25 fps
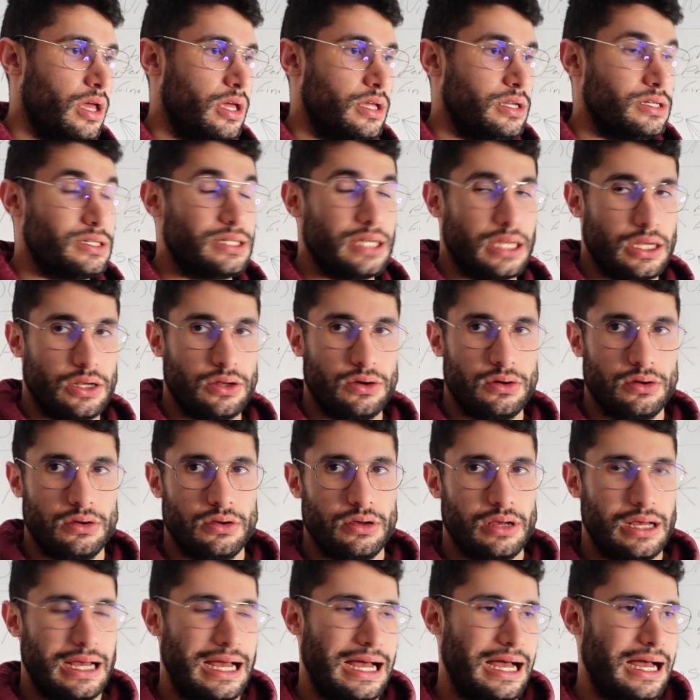
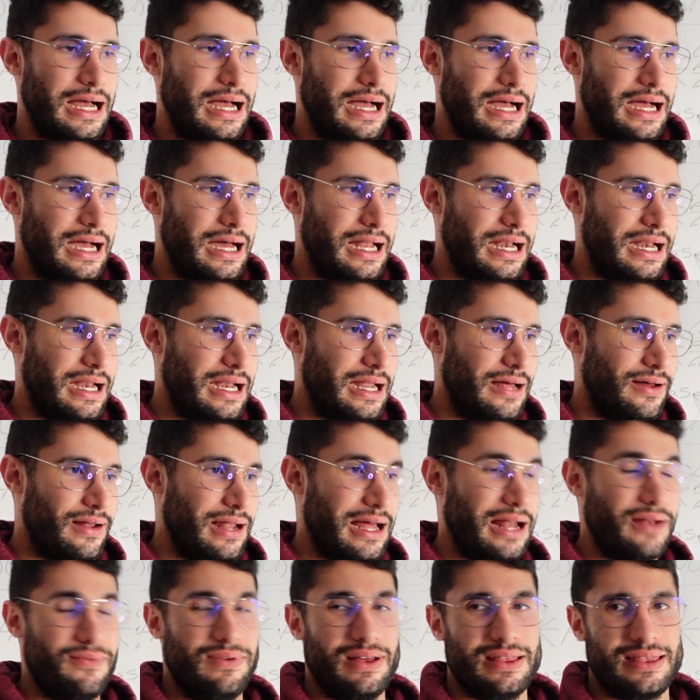sino
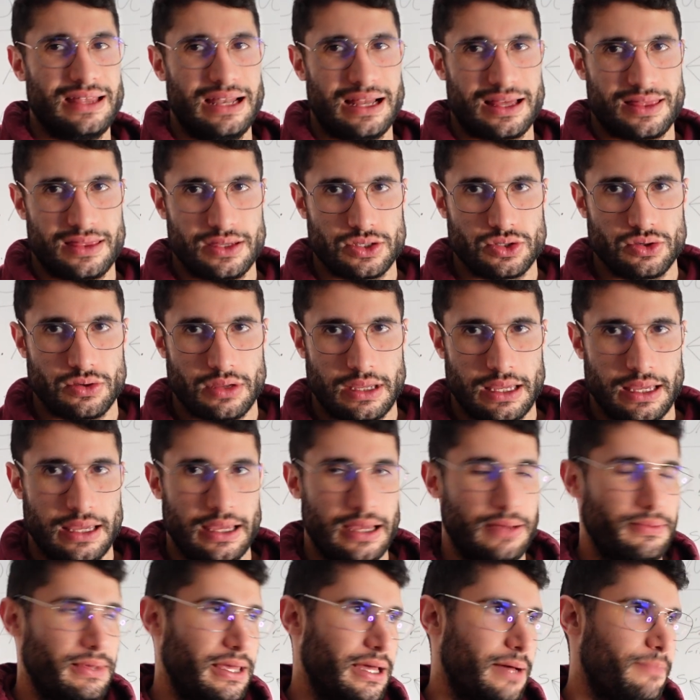al, fácil acceso
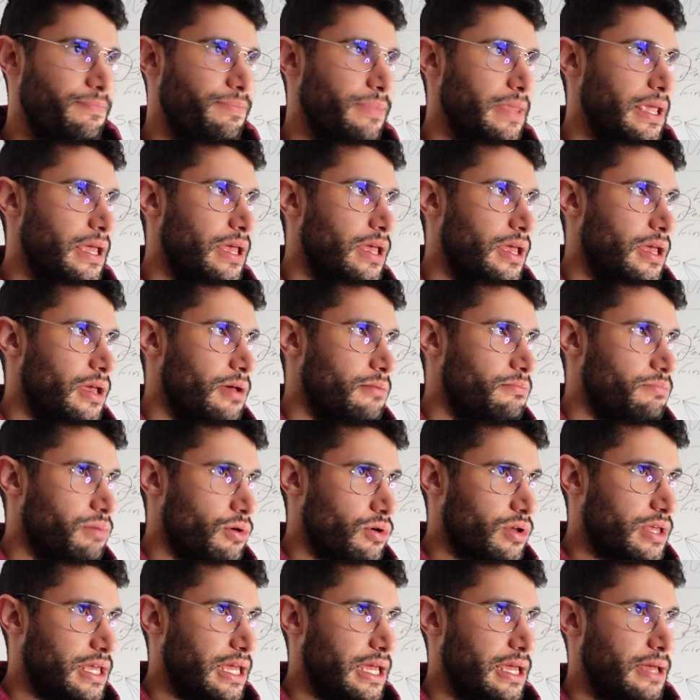que había.
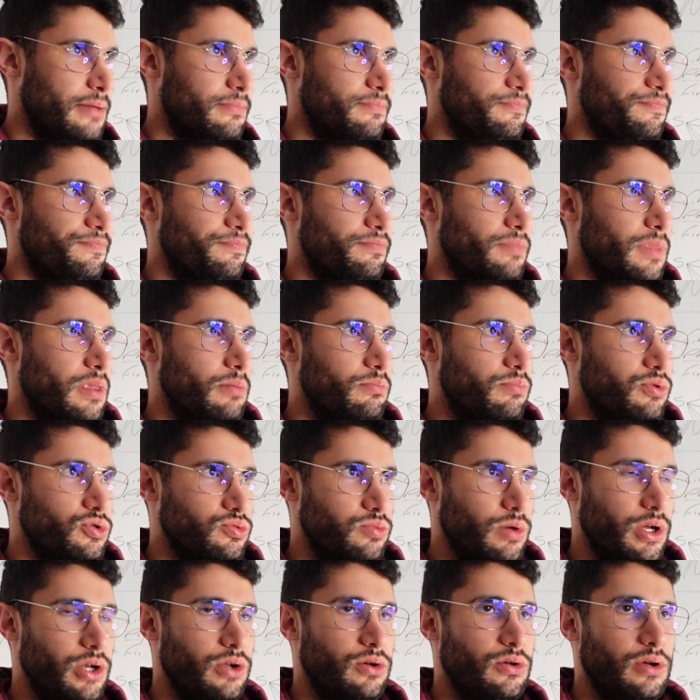¿Por qué? Pues
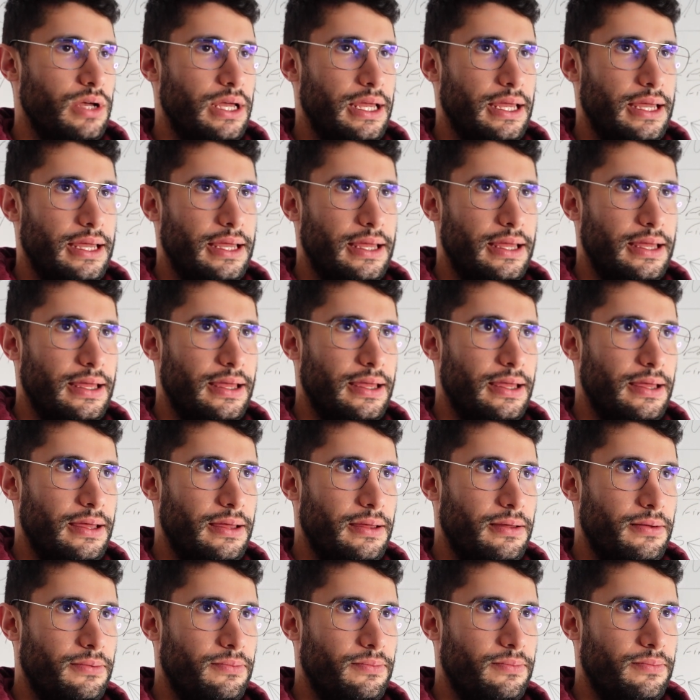bueno,
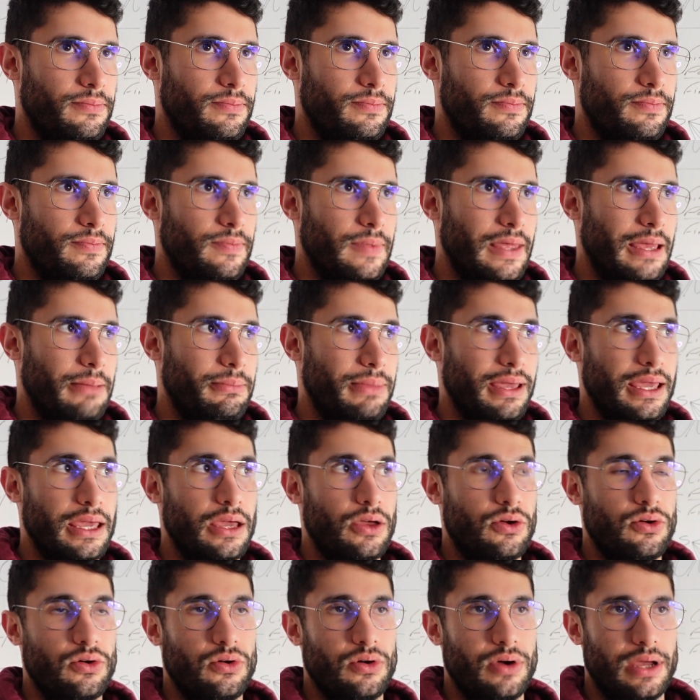eh, en
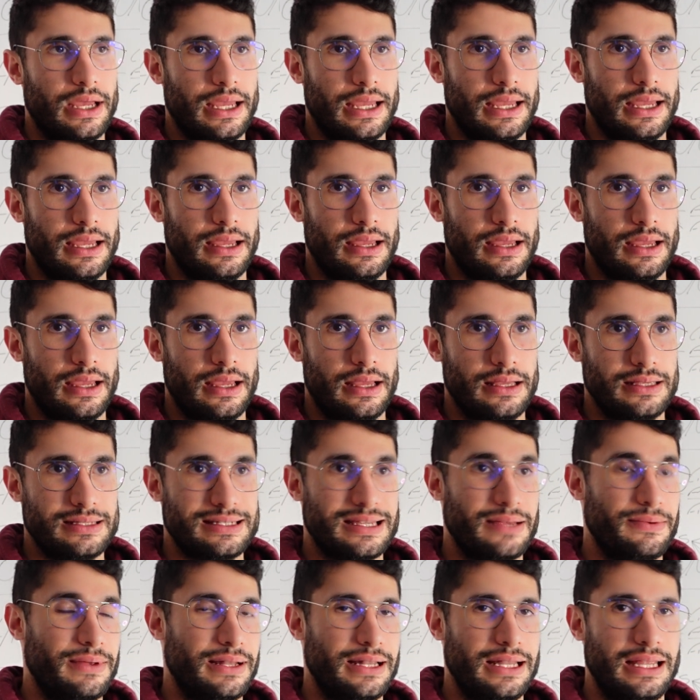México eh,
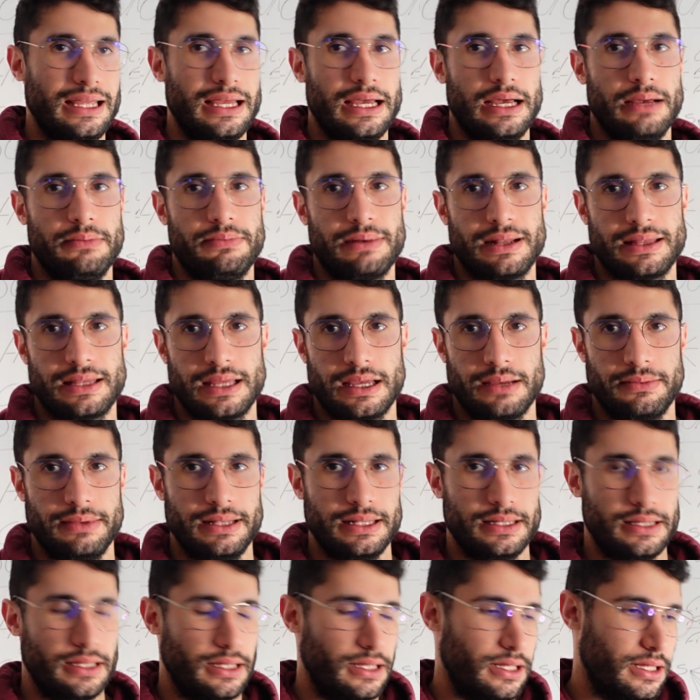se vendía
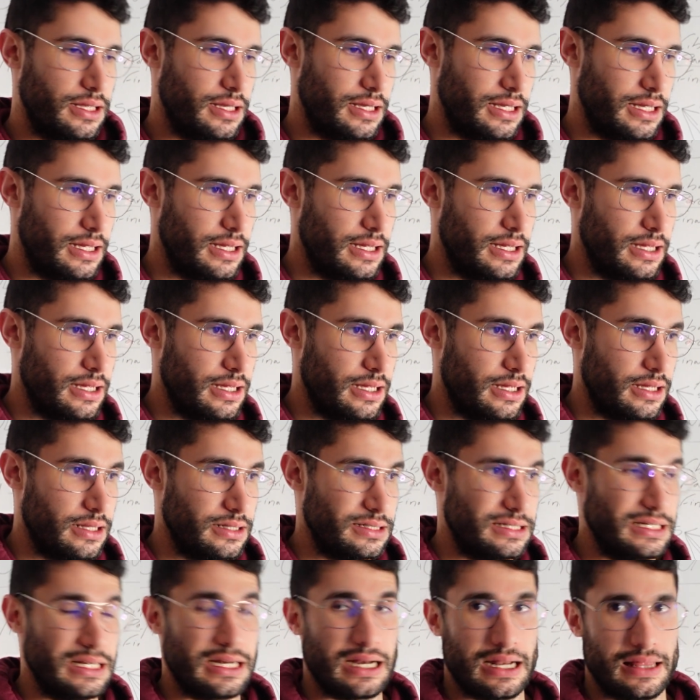prácticamente eh,
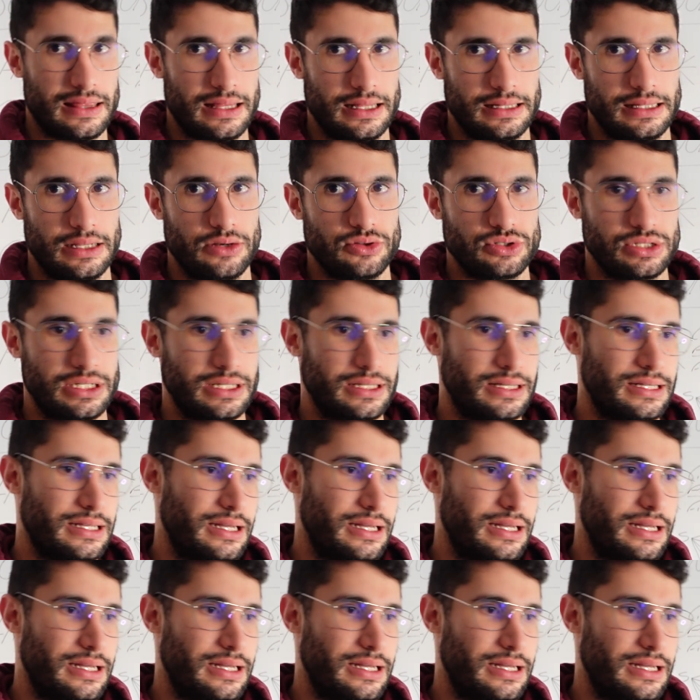sin receta, no se,